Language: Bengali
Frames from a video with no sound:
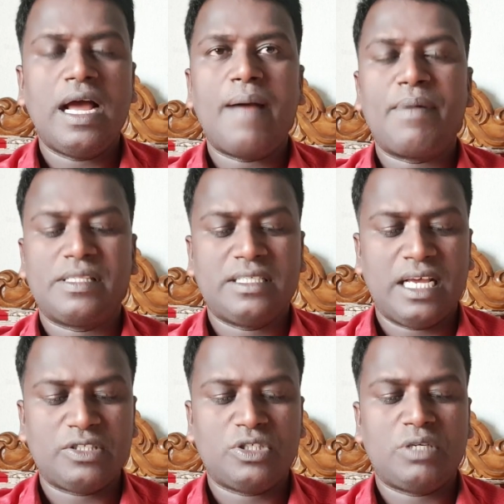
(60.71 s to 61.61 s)
আমাদের
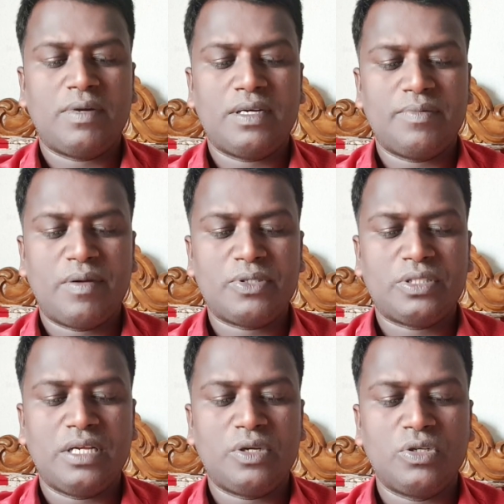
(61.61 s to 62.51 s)
স্বাস্থ্যসেবা
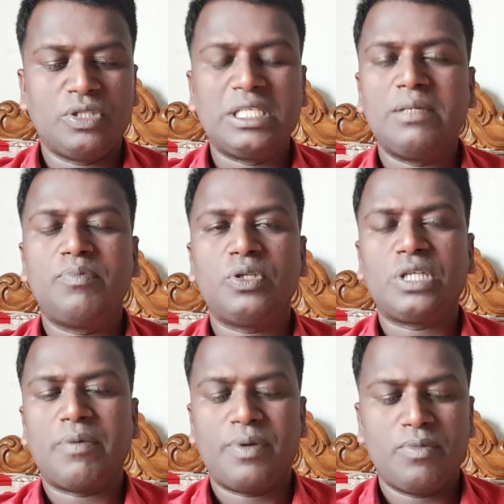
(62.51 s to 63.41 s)
ব্যবস্থা যখন তীব্র
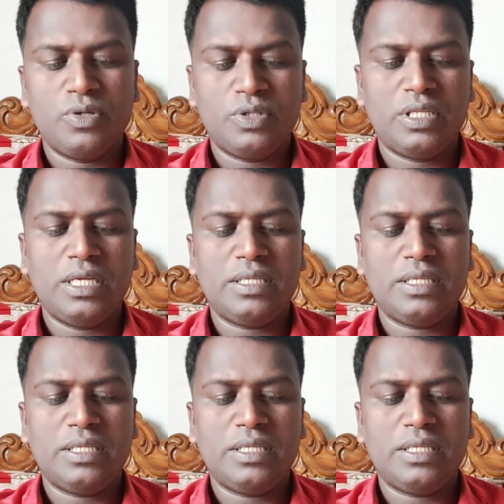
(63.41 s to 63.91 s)
চাপের মধ্যে